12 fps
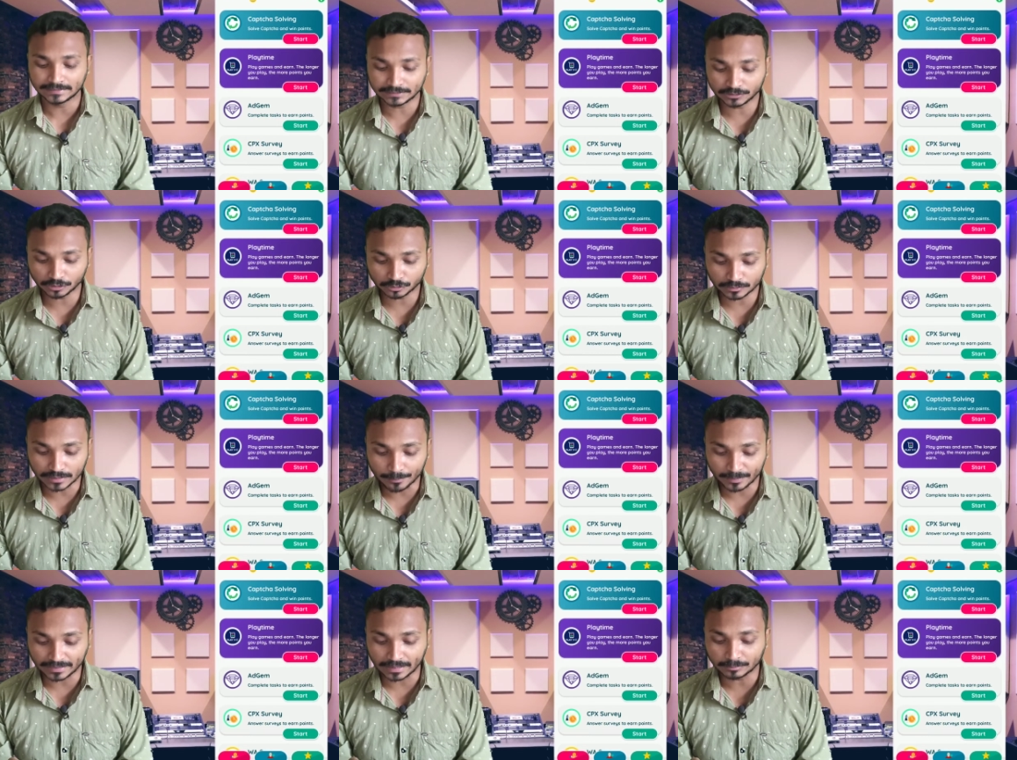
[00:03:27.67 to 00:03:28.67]
जैसे दोस्तों
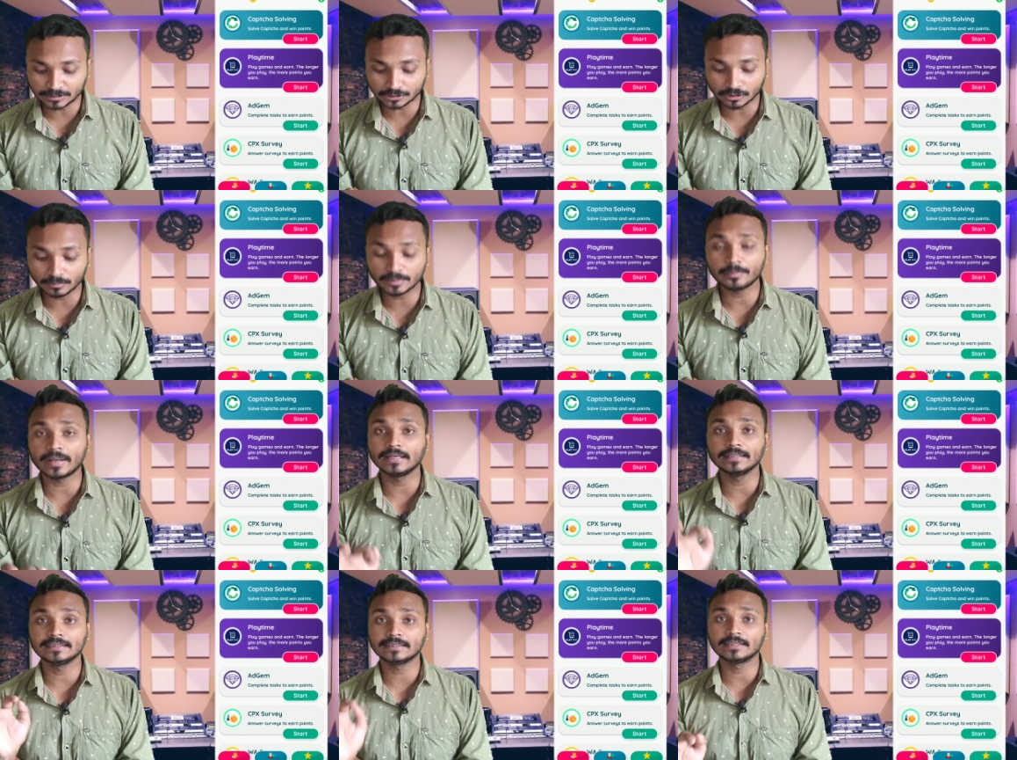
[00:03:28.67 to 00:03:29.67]
यहाँ पे कैप्चर सॉल्विंग
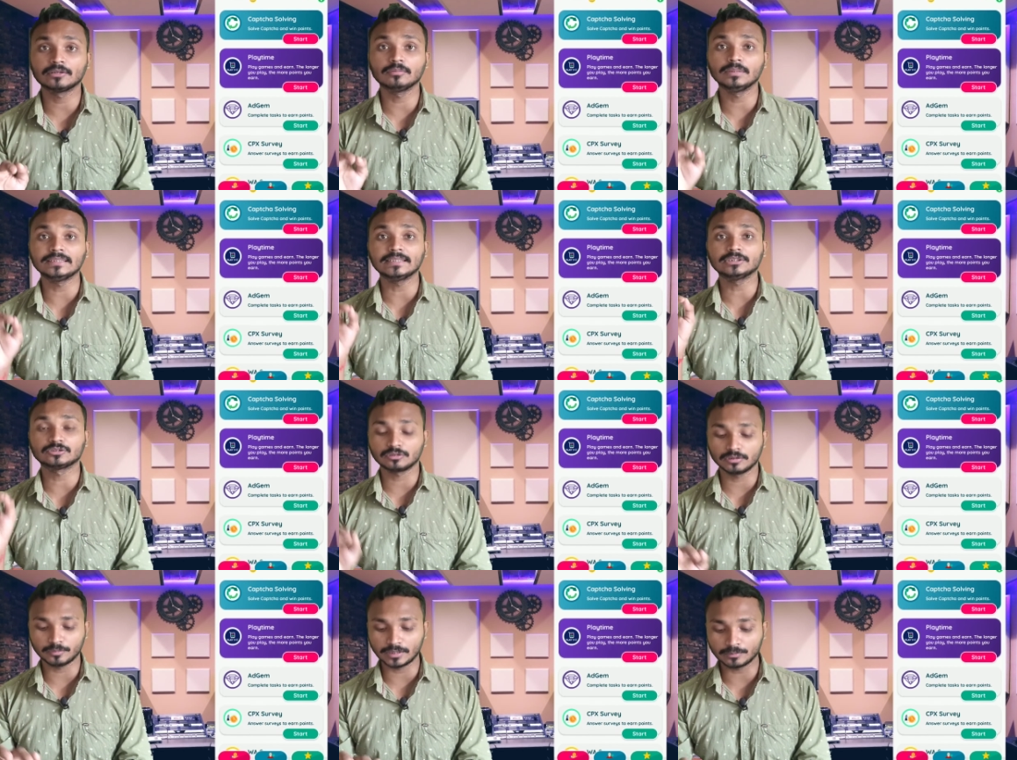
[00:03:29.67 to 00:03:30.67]
पहले दिखने को मिलता है
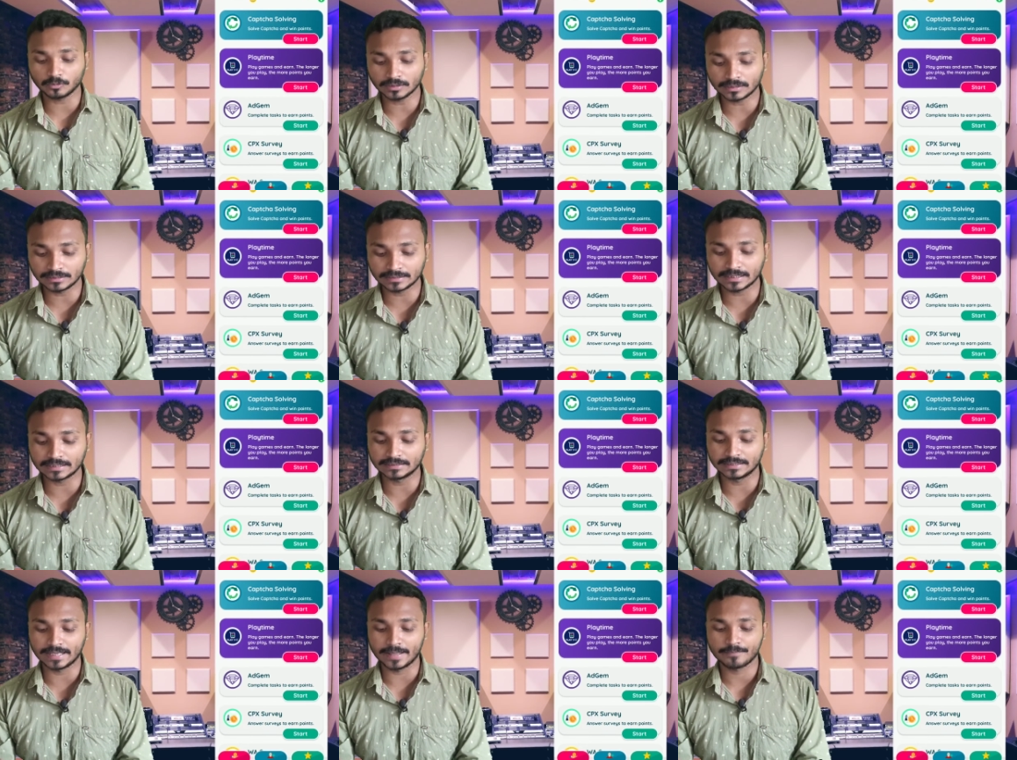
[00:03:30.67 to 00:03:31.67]
इसके ऊपर आपको क्लिक कर
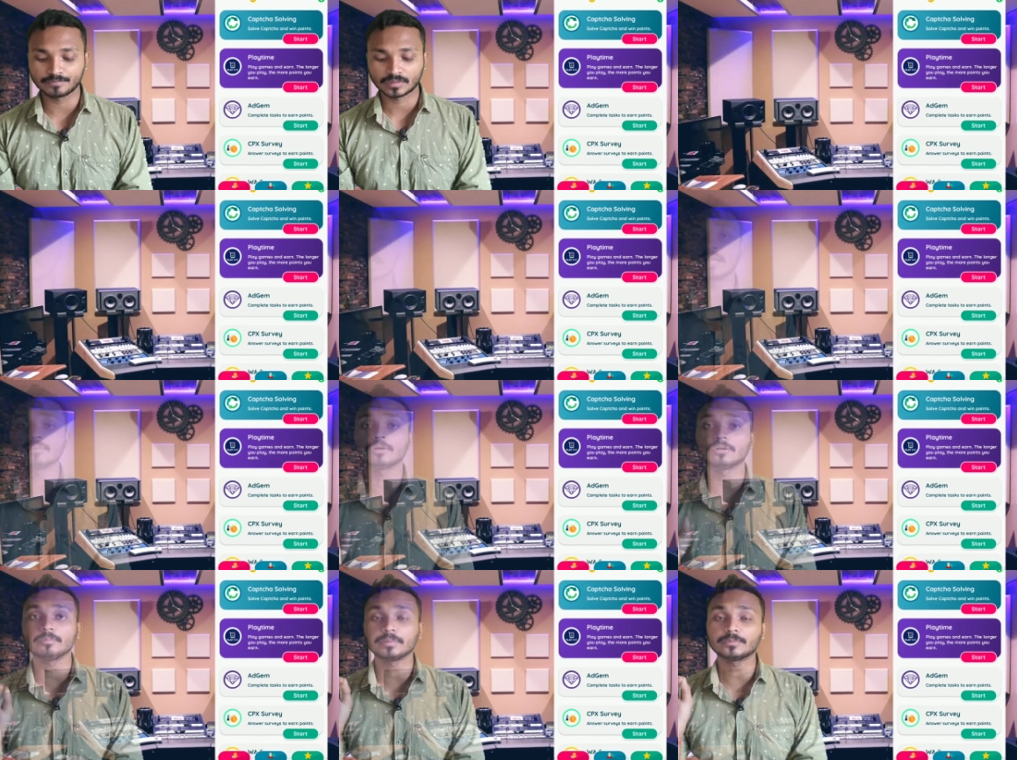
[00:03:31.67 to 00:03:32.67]
देना है स्टार्ट
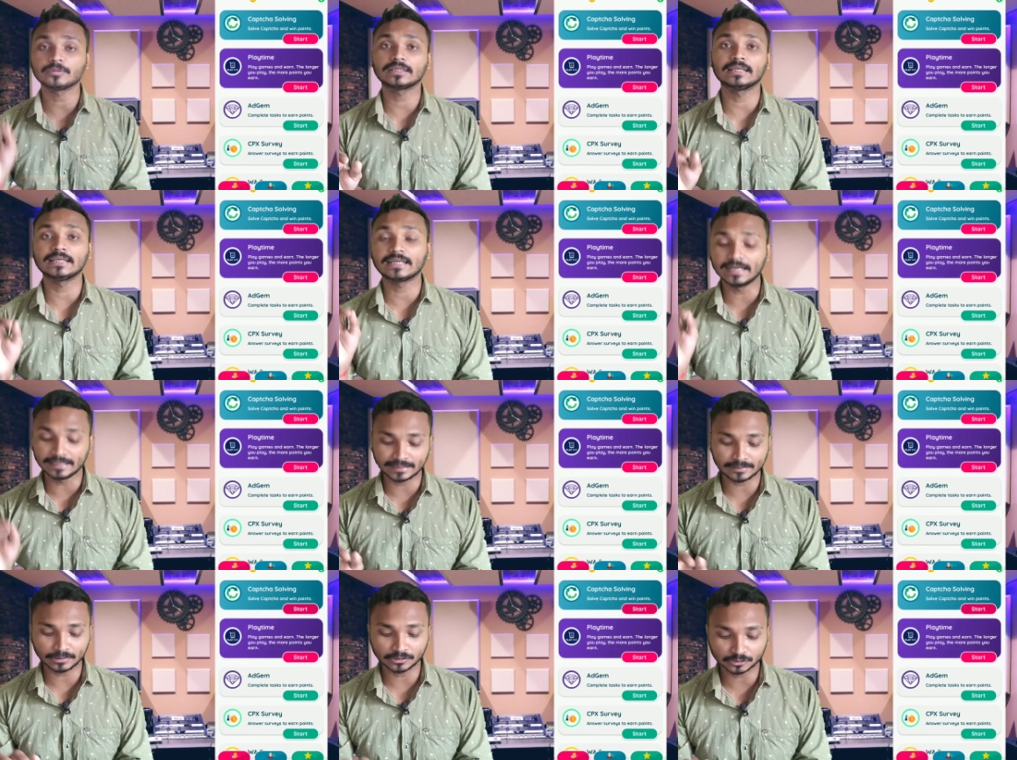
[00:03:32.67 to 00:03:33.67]
बटन पे ऊपर क्लिक करने
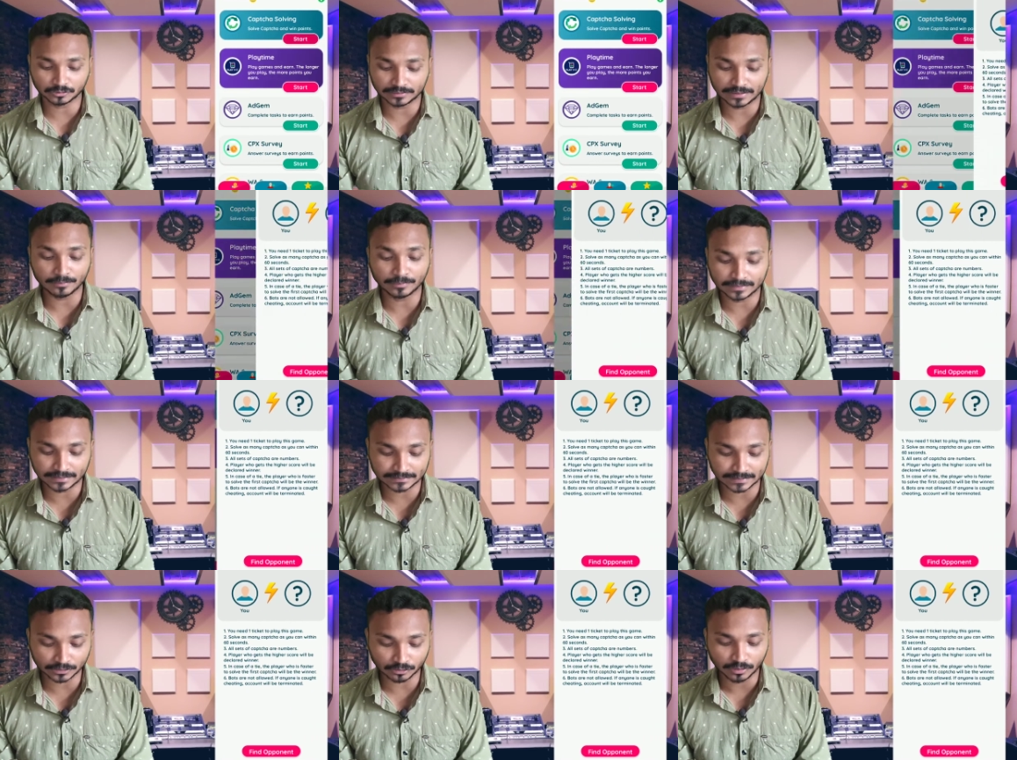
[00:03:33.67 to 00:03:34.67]
के बाद दोस्तों यहाँ पे देख
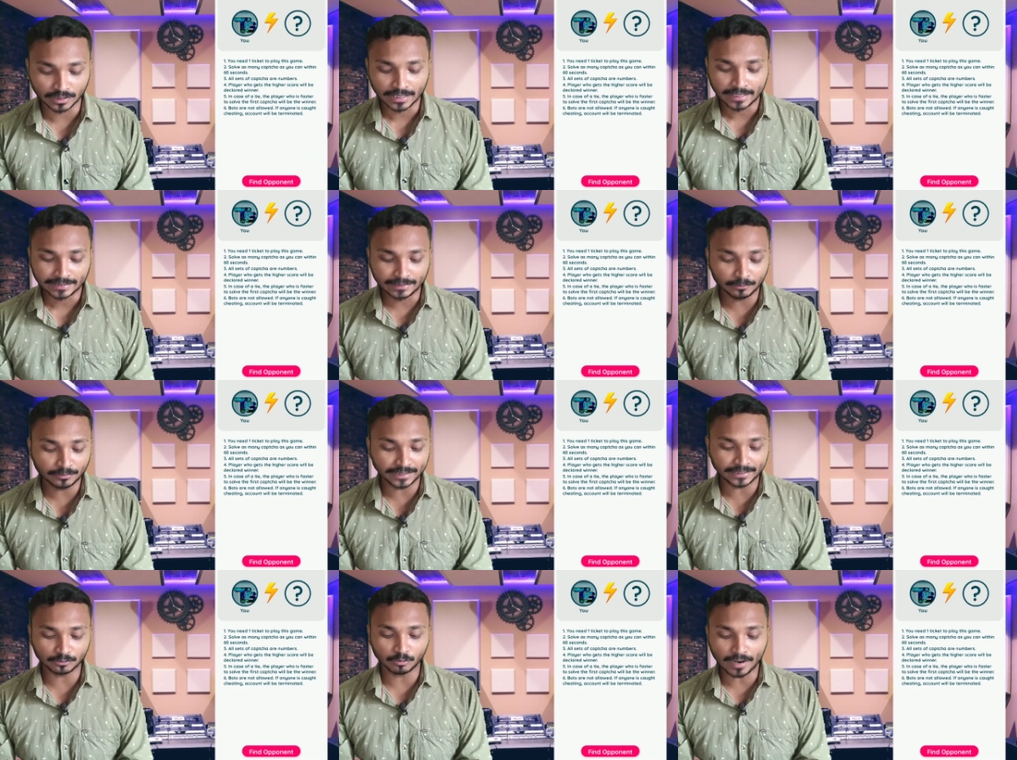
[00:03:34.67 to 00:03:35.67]
सकते हो यू
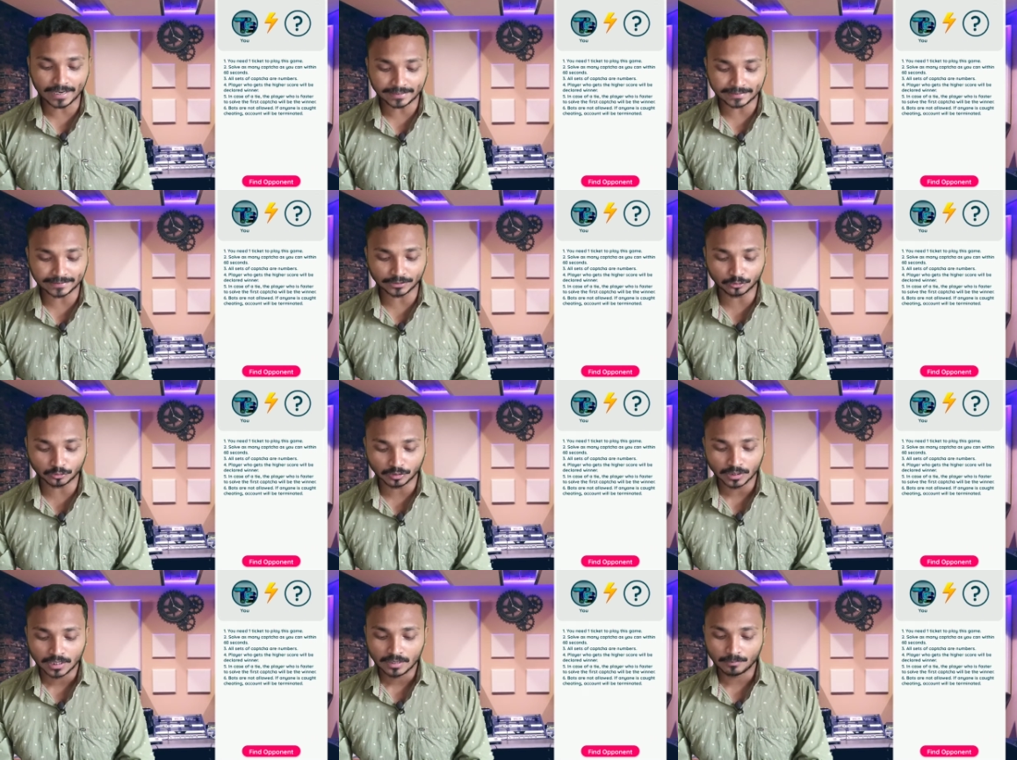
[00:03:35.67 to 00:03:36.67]
नीड वन टिकट टू